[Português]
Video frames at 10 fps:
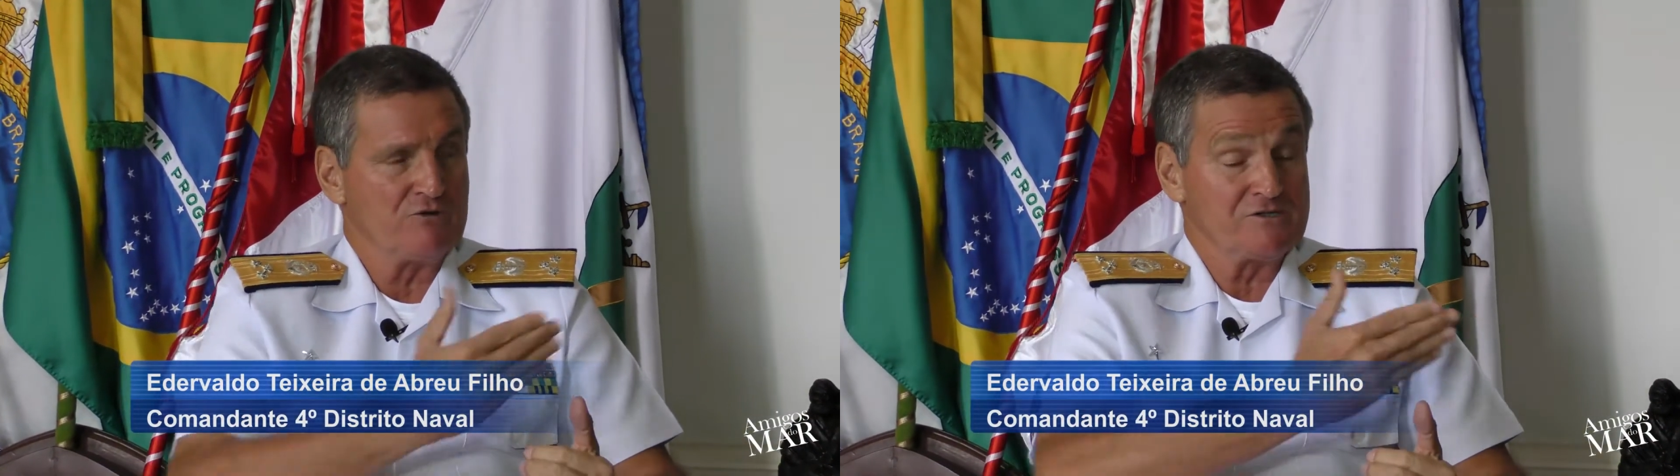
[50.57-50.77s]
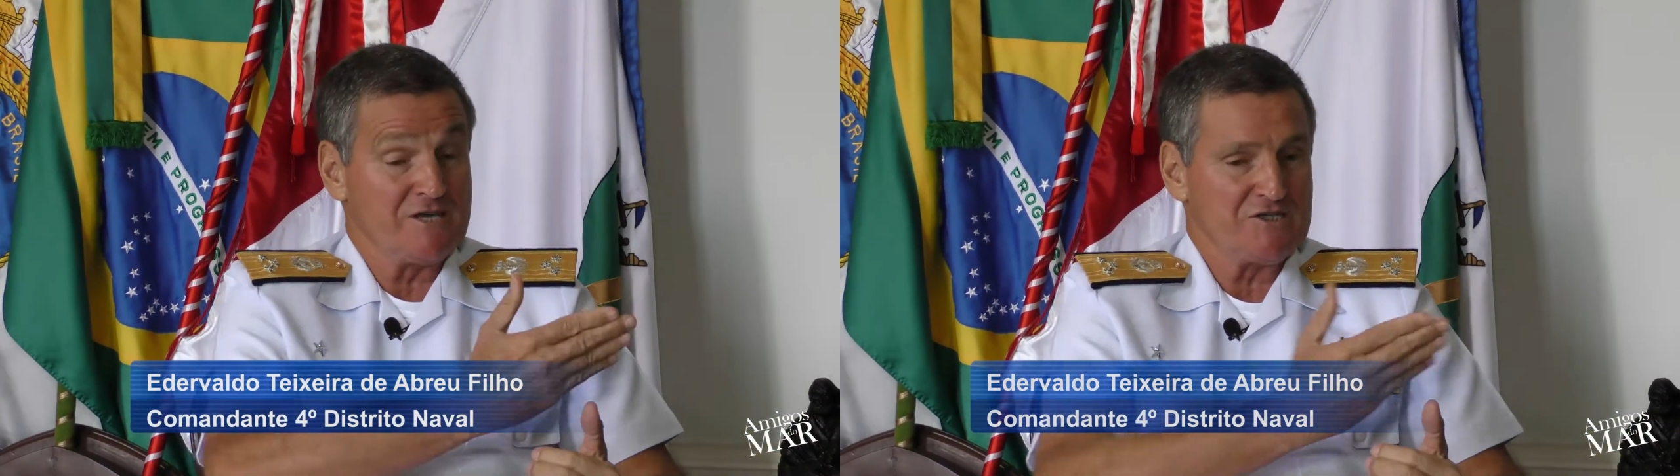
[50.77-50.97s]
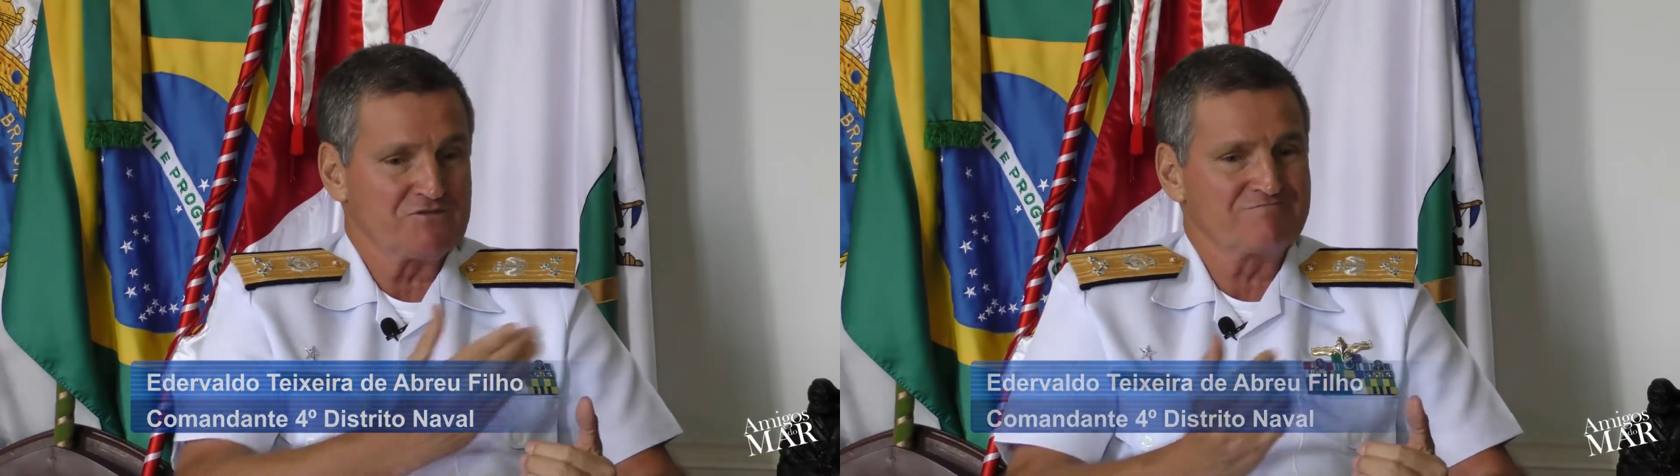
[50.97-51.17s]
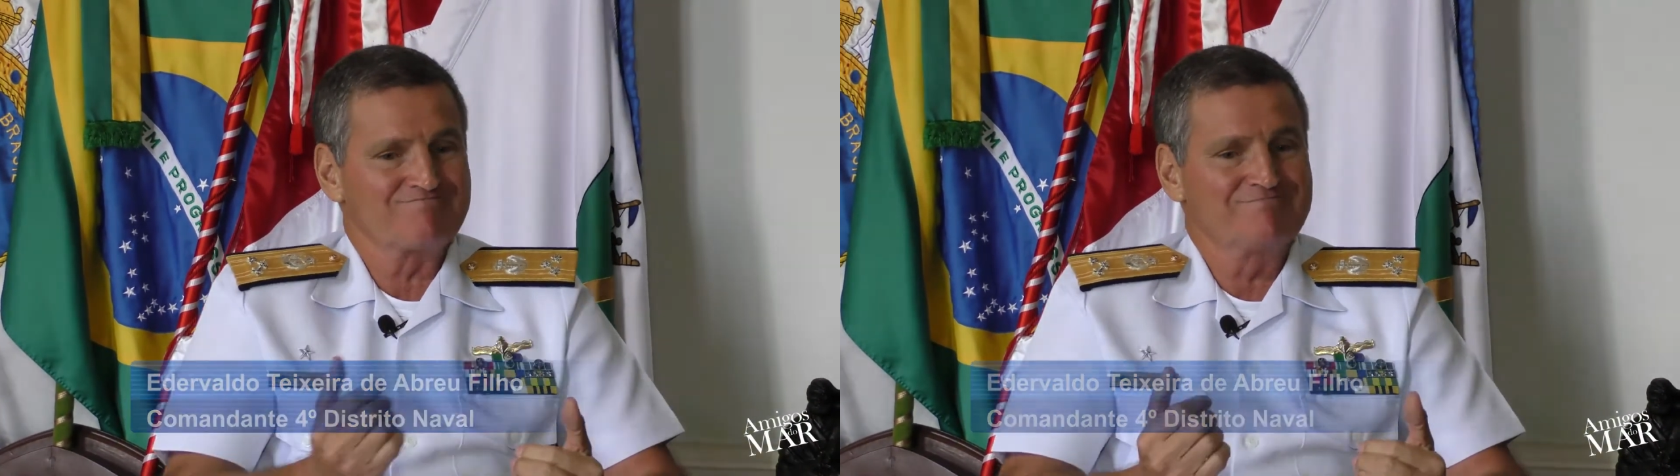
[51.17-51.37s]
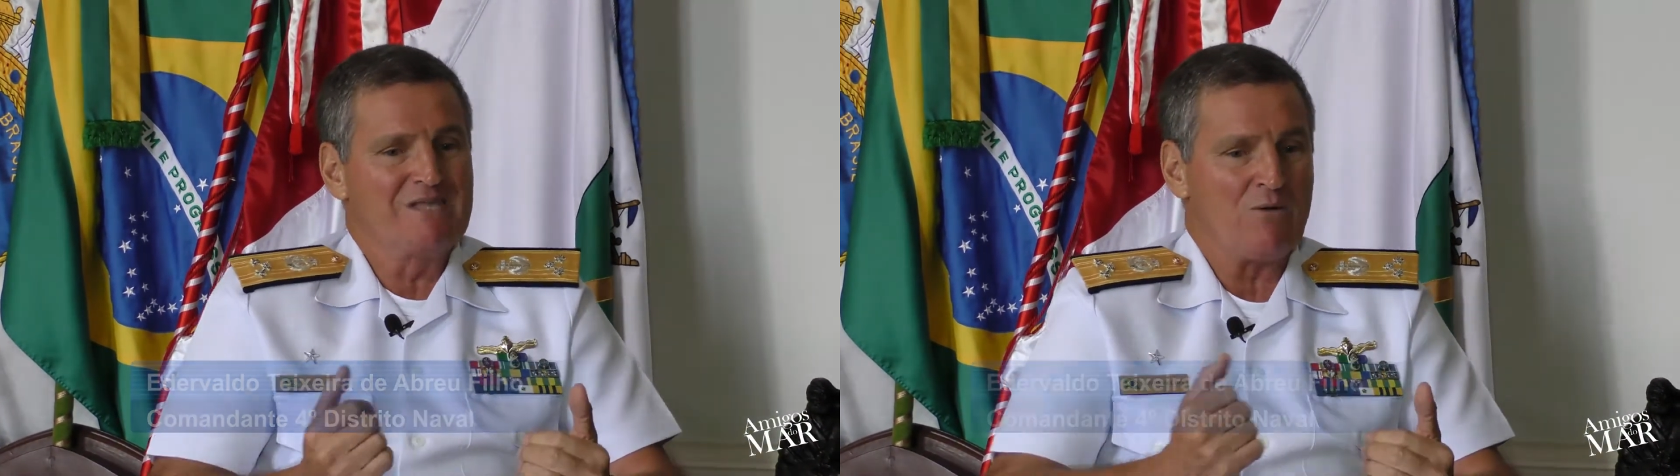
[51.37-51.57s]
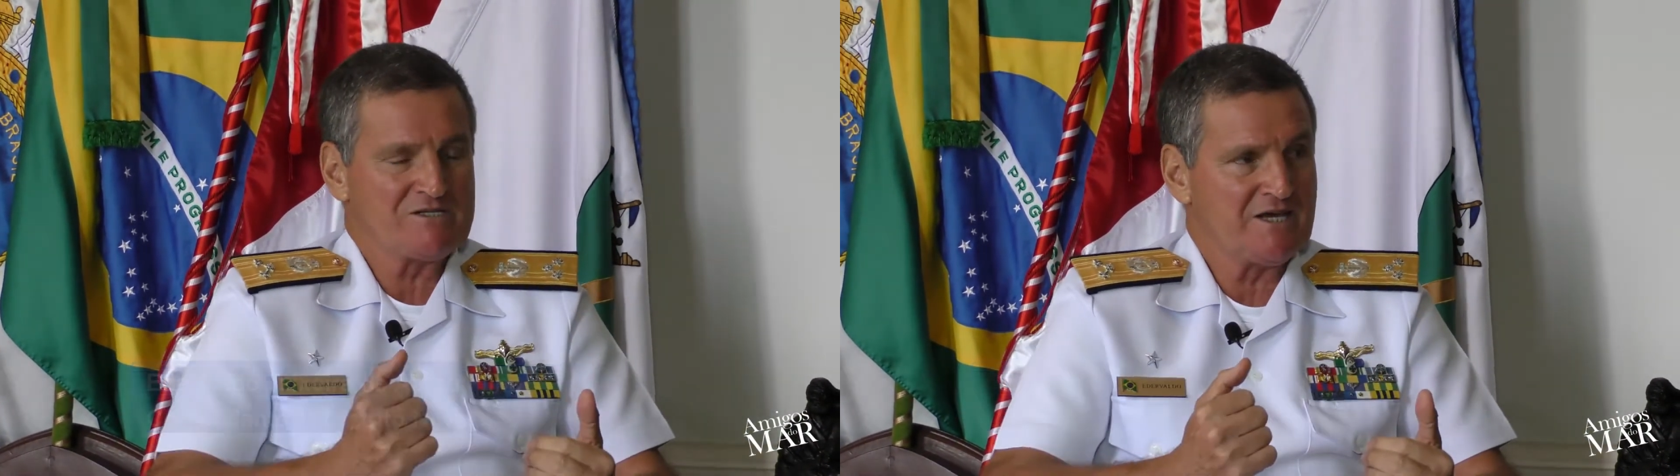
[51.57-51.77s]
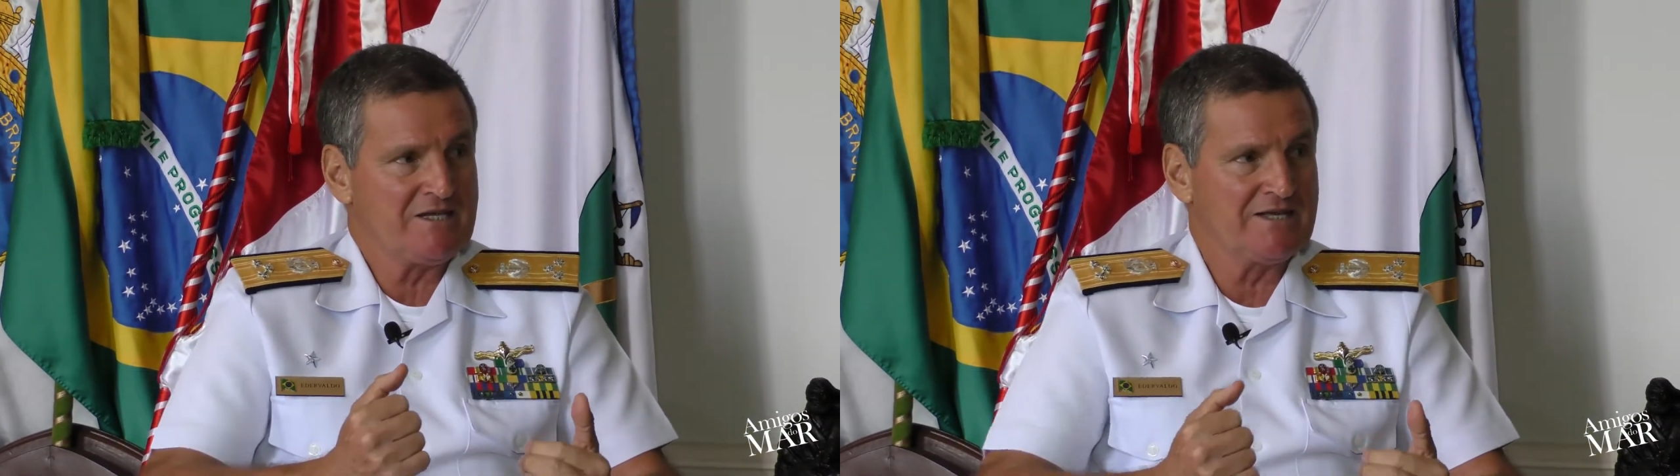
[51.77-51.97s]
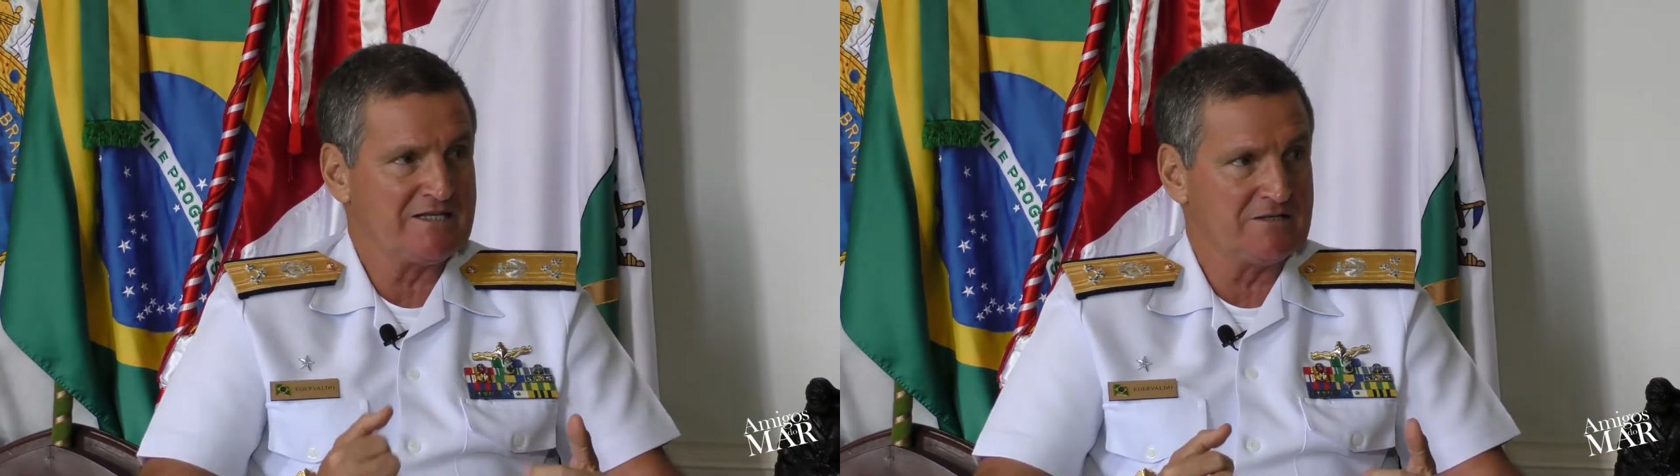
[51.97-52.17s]
vocês dão essa
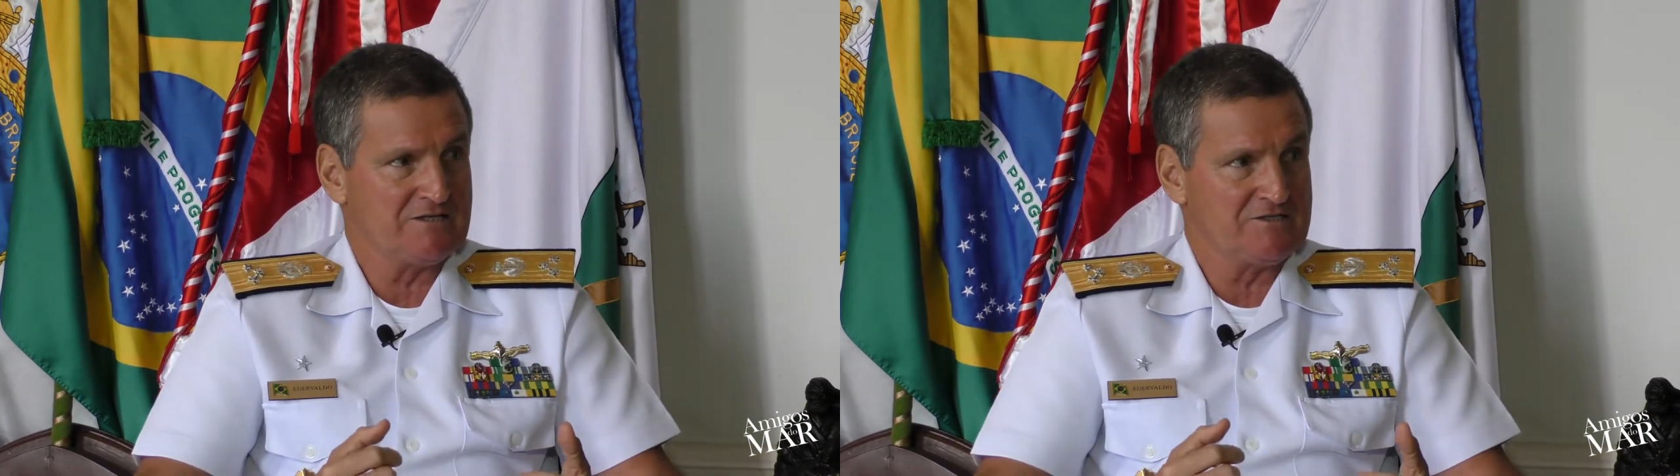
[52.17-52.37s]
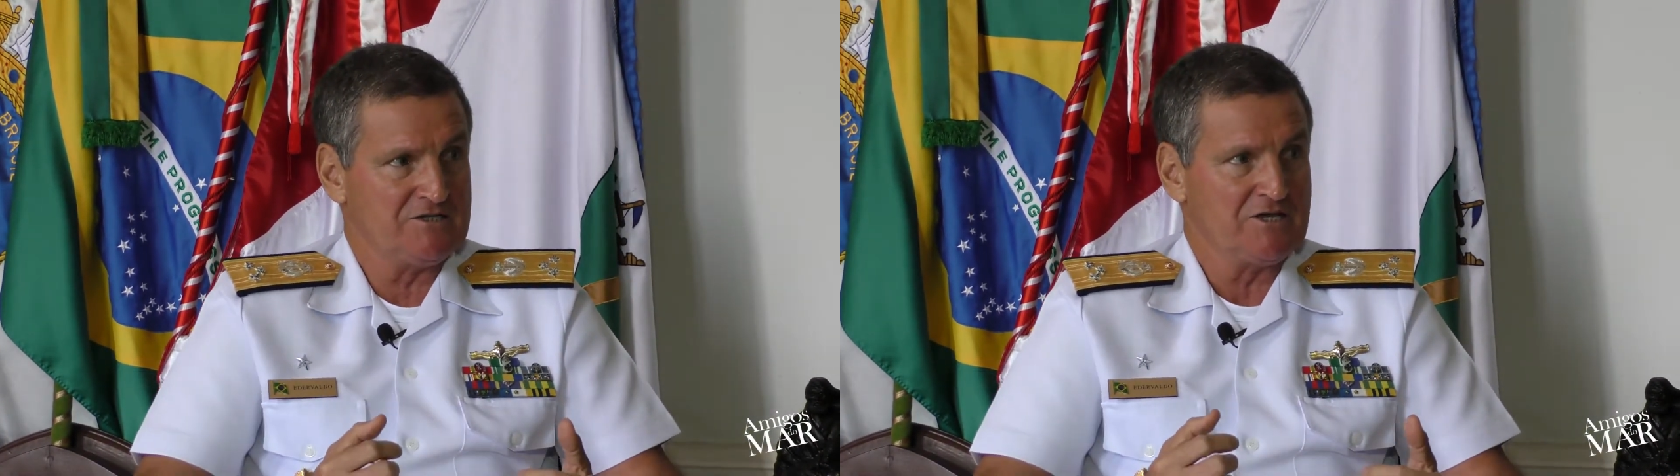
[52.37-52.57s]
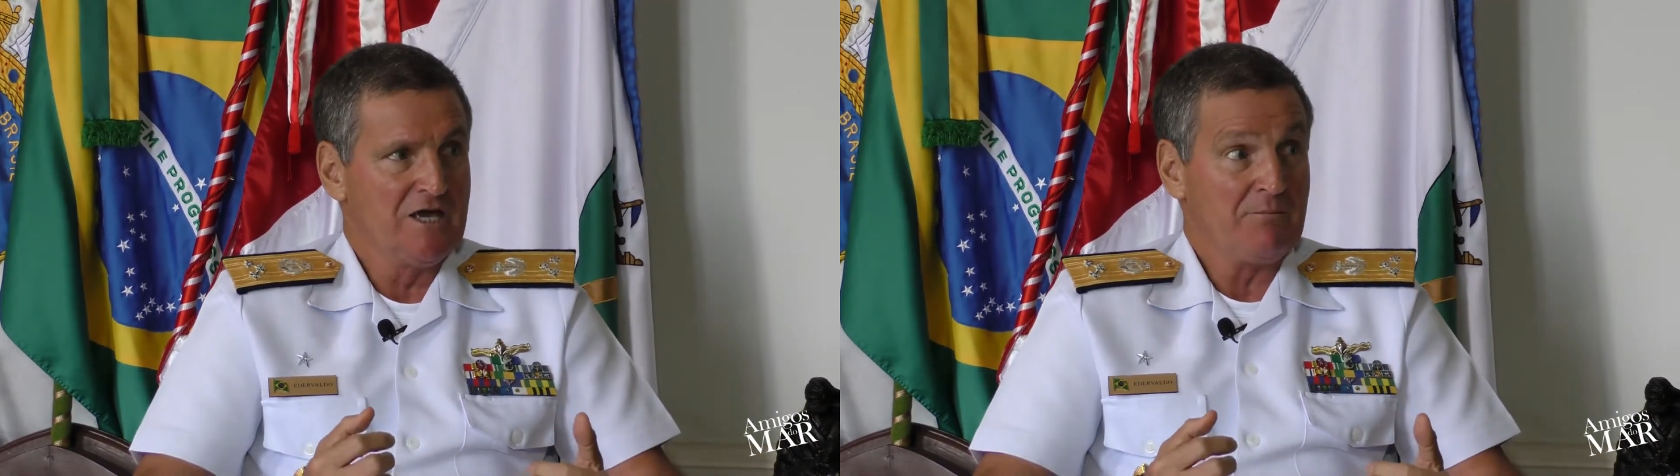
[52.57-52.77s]
guinada da gente